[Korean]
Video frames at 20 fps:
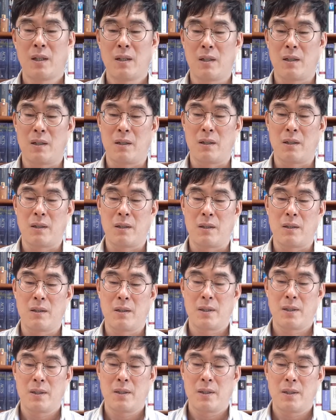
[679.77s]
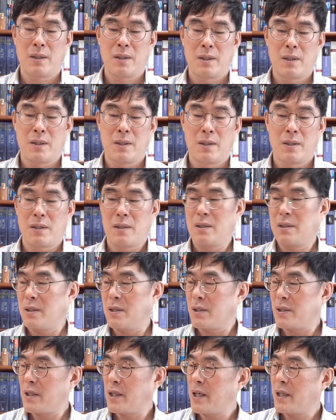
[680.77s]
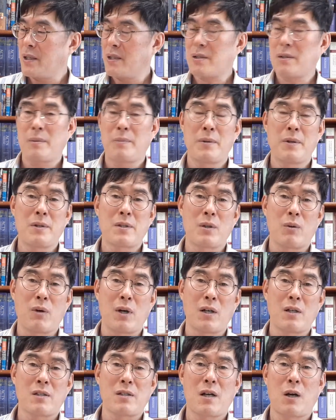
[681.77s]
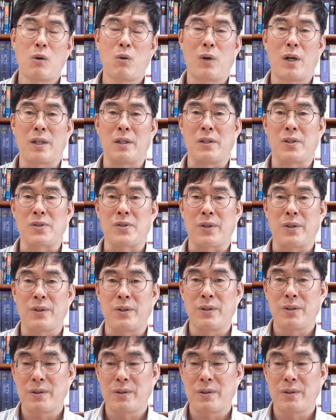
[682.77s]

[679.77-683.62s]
어, 이스라엘의 첫 번째 왕은 사울 왕이었어요.